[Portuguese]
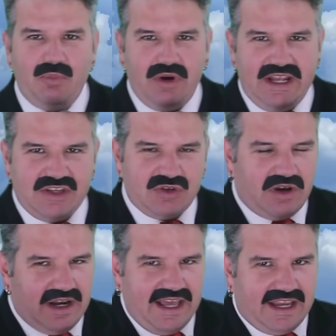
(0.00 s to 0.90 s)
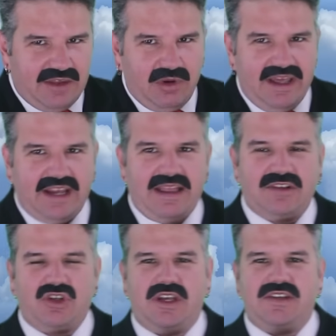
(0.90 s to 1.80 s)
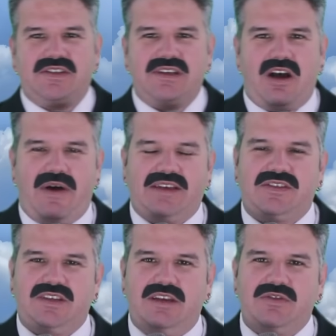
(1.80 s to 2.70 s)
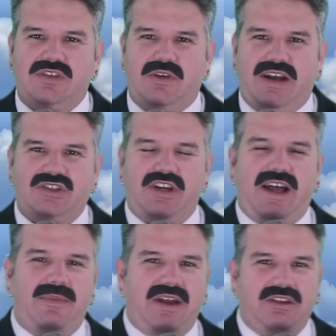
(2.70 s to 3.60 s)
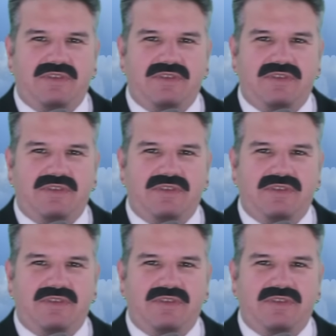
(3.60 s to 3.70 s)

Por isso, clique no link da descrição, assine o seu rastreamento,